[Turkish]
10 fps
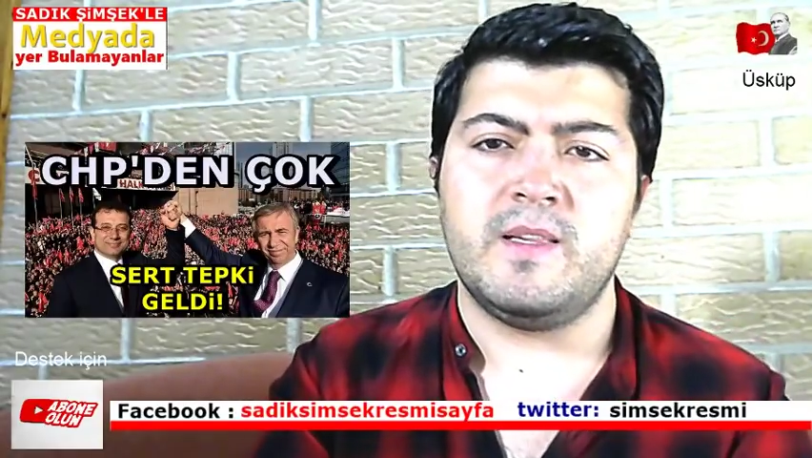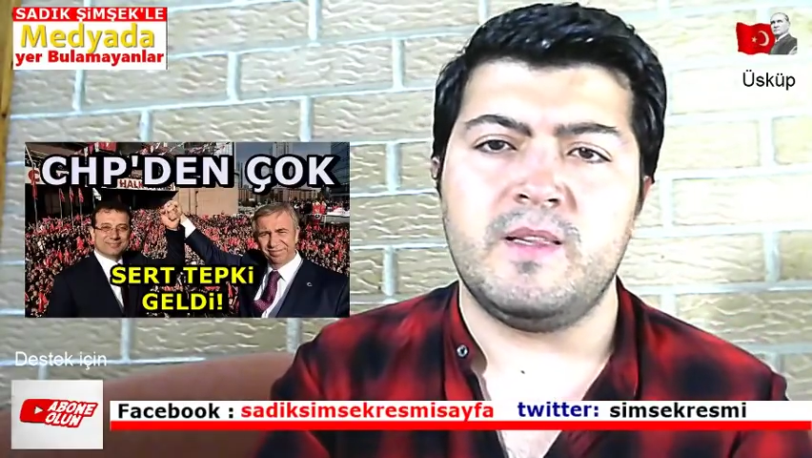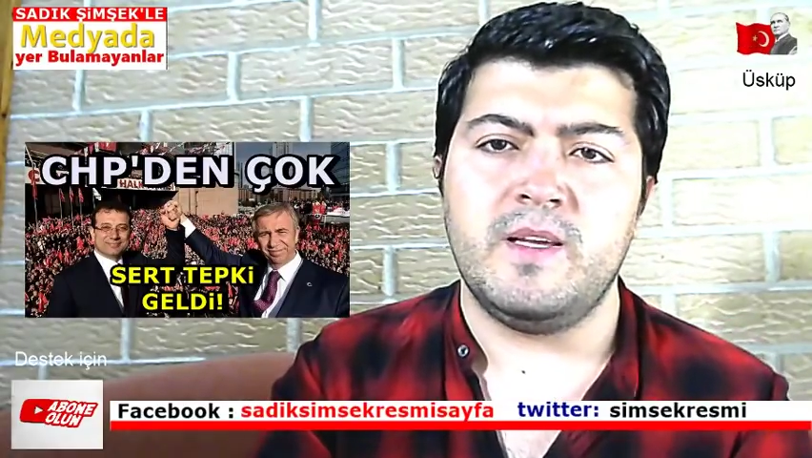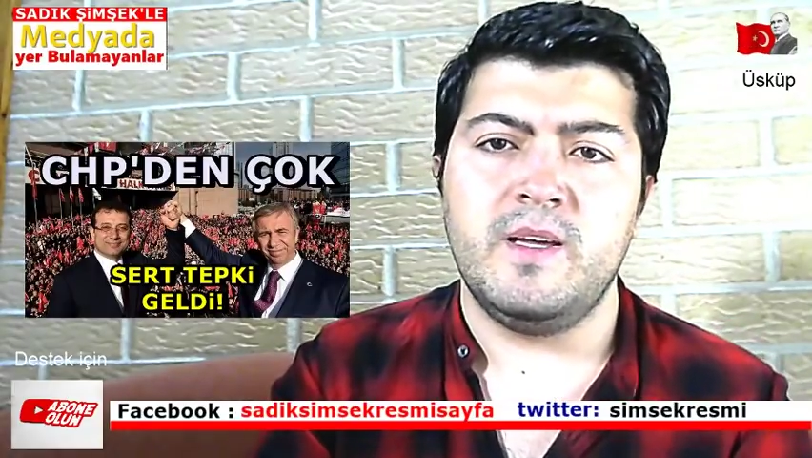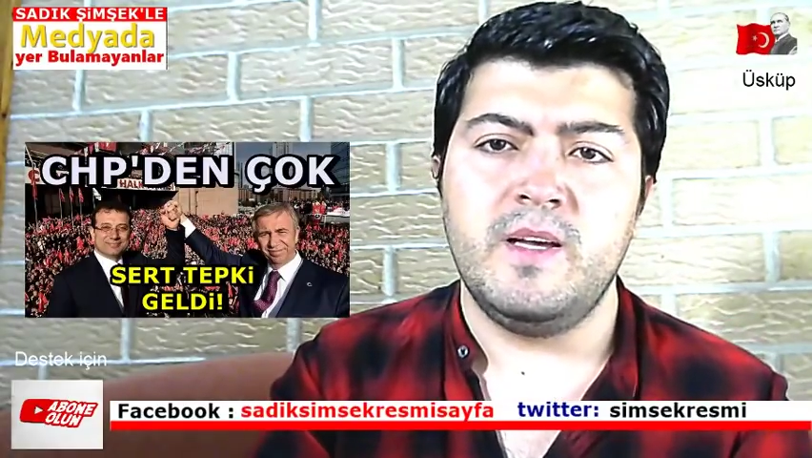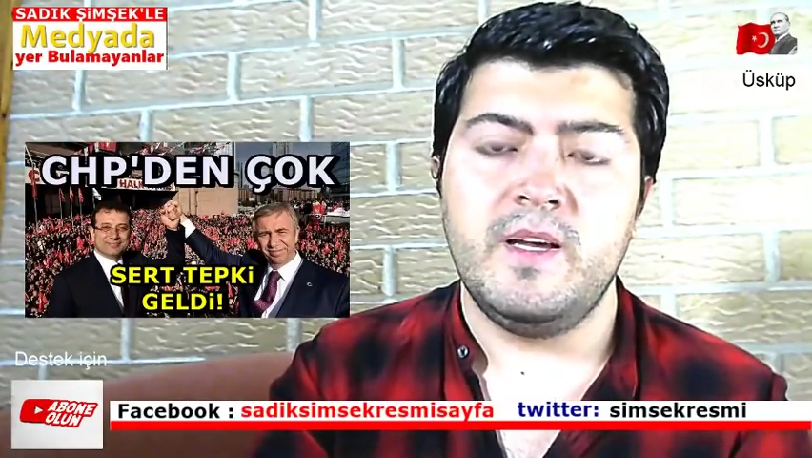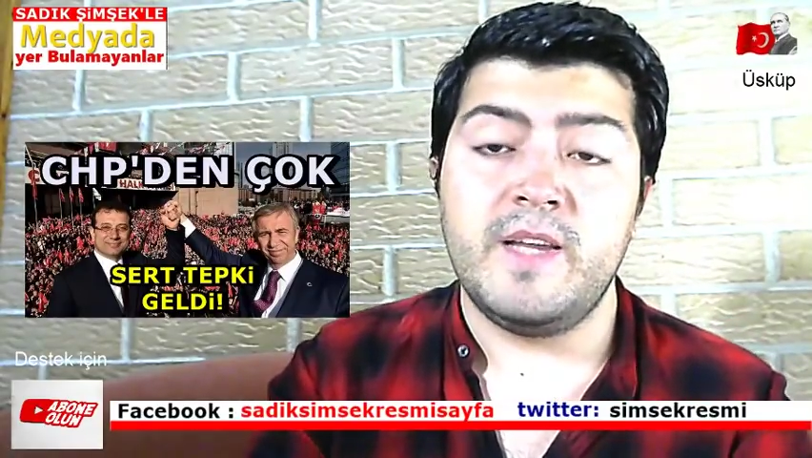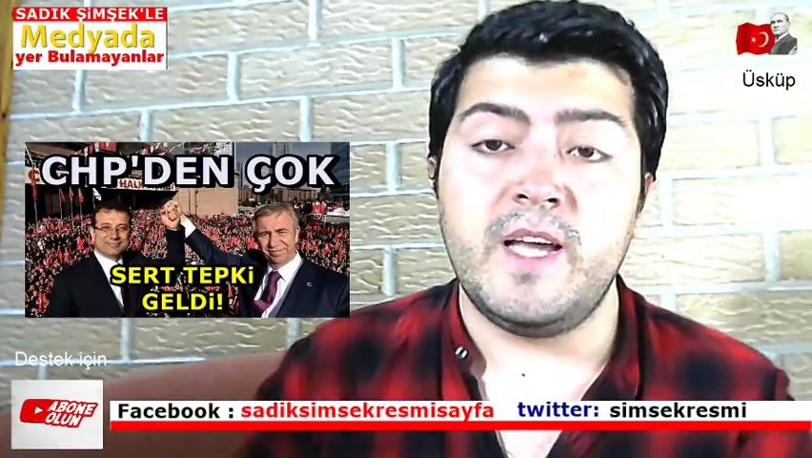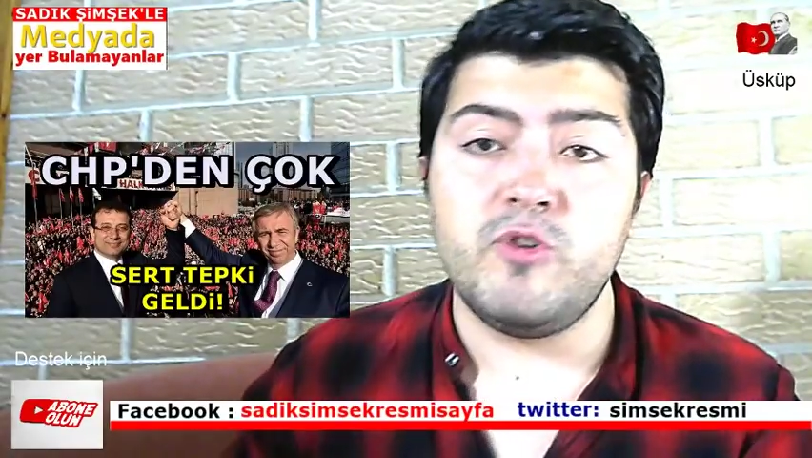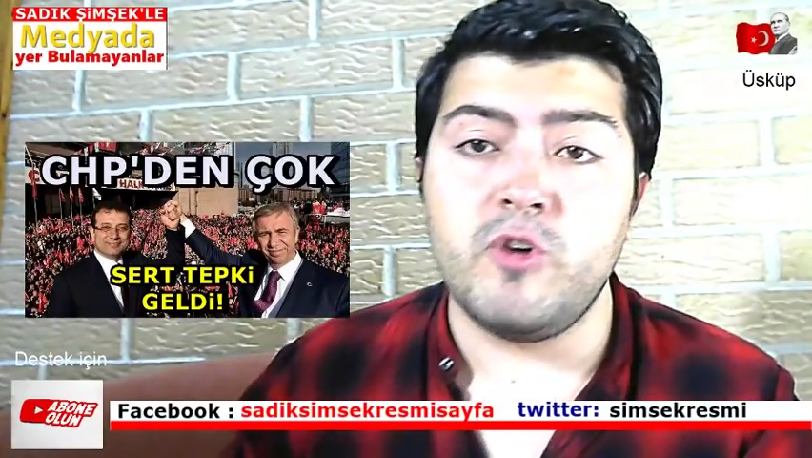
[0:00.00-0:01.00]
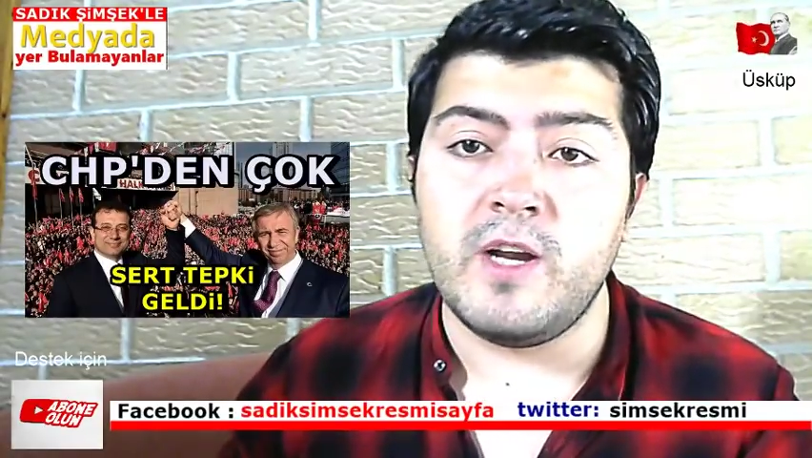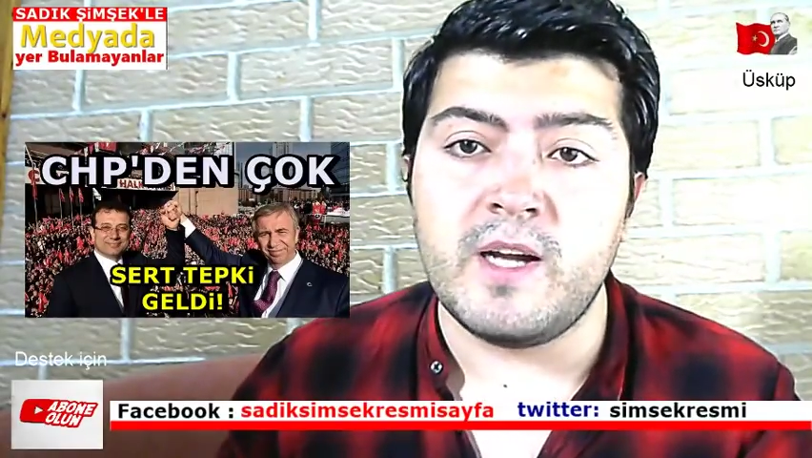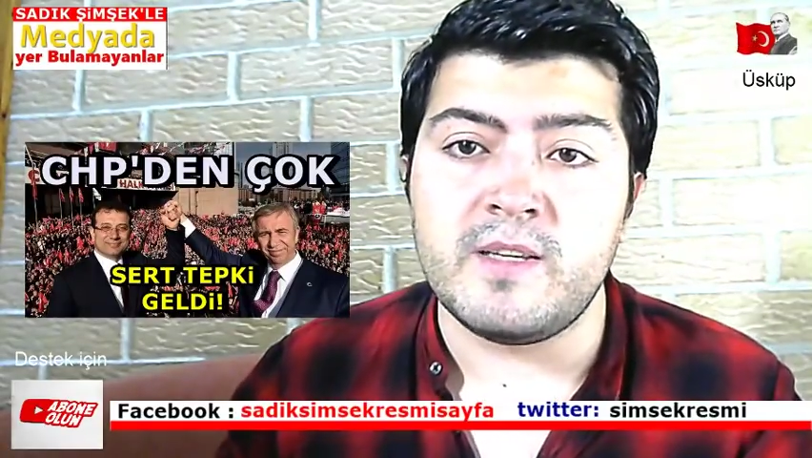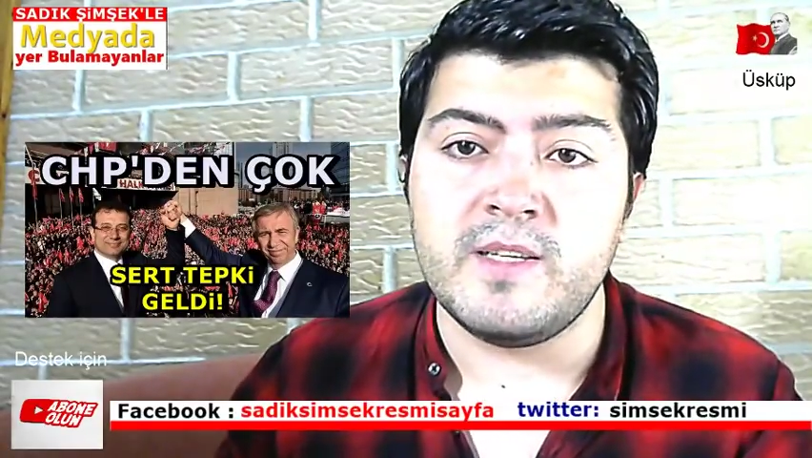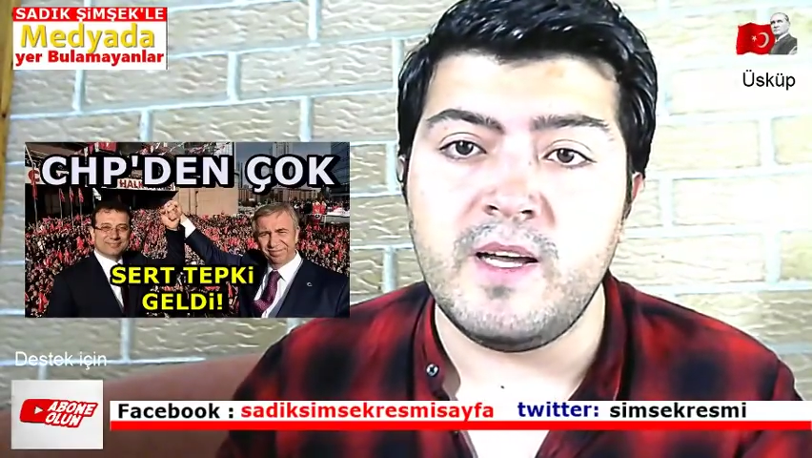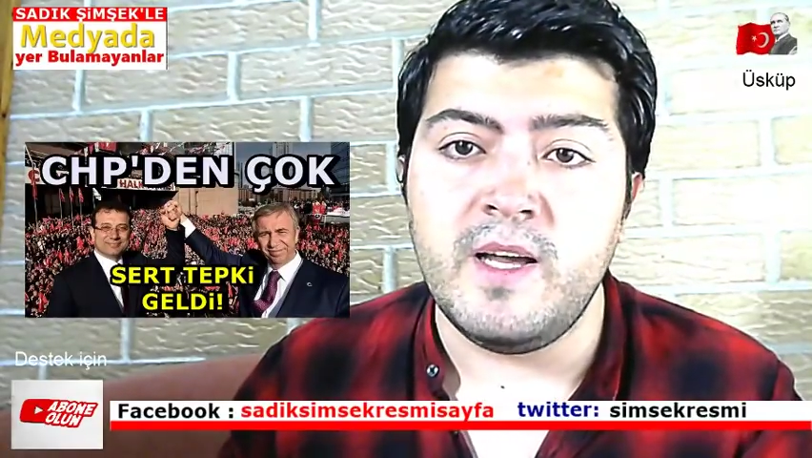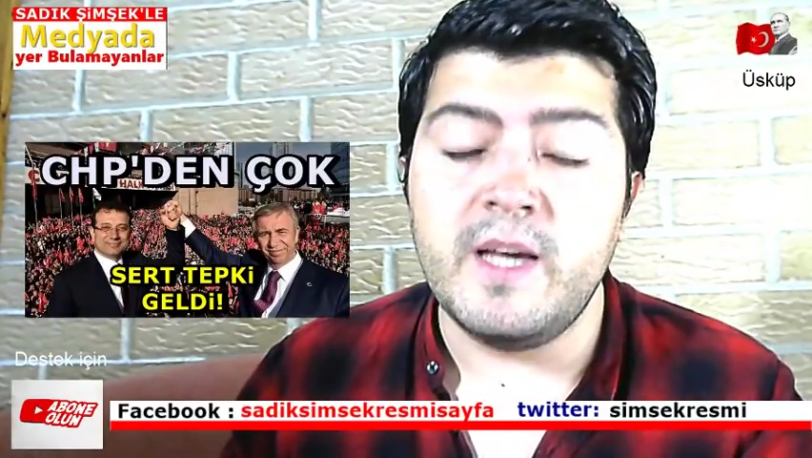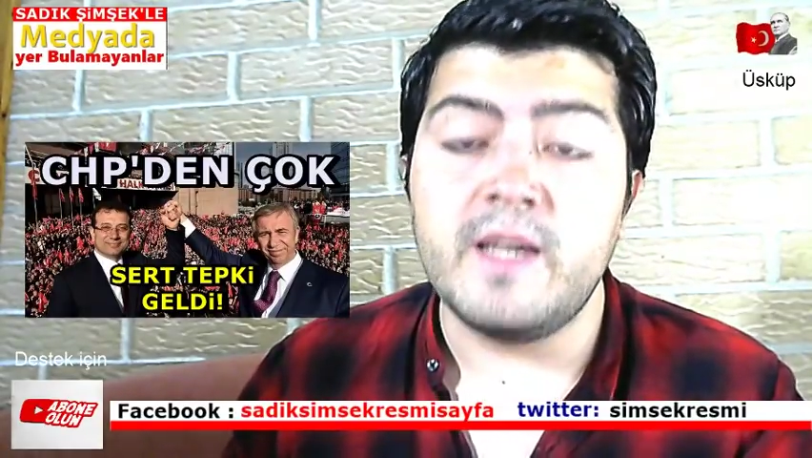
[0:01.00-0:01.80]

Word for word: gitti. Ne diyorlardı?